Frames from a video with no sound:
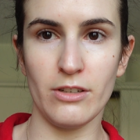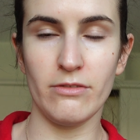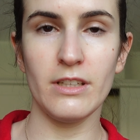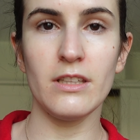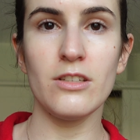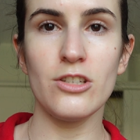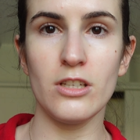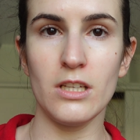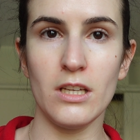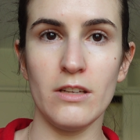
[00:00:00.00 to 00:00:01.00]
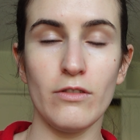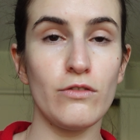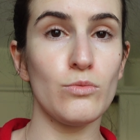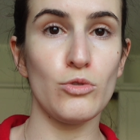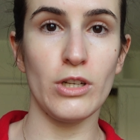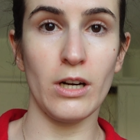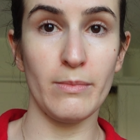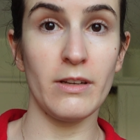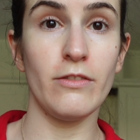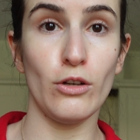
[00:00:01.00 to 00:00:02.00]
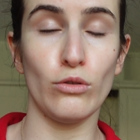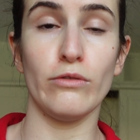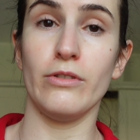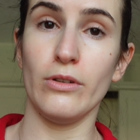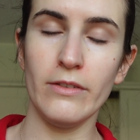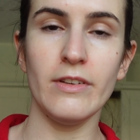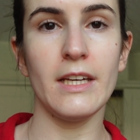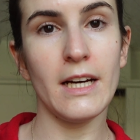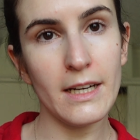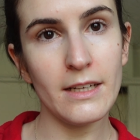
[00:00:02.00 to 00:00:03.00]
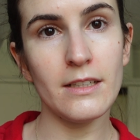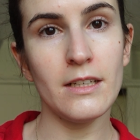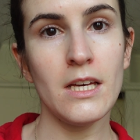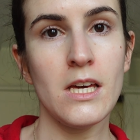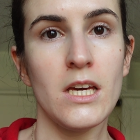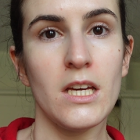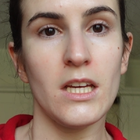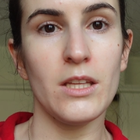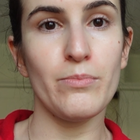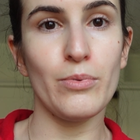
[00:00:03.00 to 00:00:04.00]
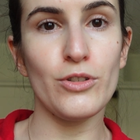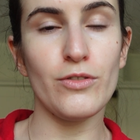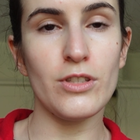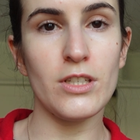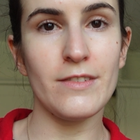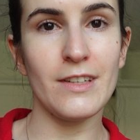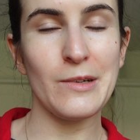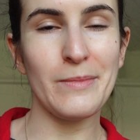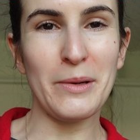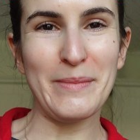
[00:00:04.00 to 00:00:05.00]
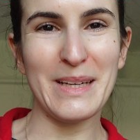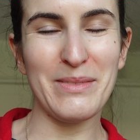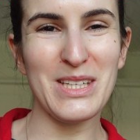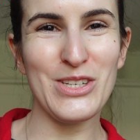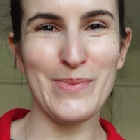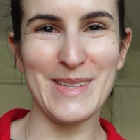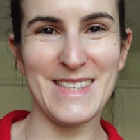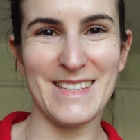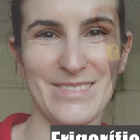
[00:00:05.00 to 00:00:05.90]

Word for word: gavetas e vou-vos mostrar como é que ficou o frigorífico e a arca e depois vocês vêm arrumar comigo a minha dispensa.